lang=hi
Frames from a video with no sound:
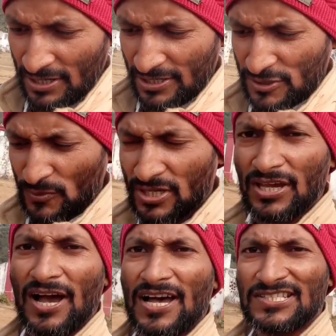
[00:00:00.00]
ईस्वी
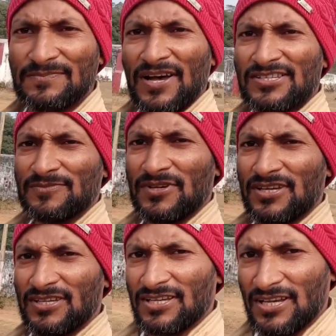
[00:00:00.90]
के आसपास
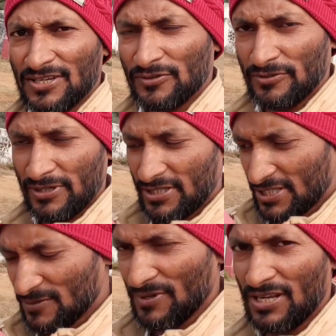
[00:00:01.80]
में यह
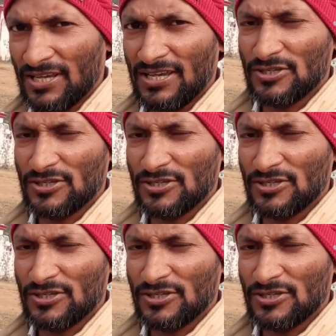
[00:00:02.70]
इस मेले की यहाँ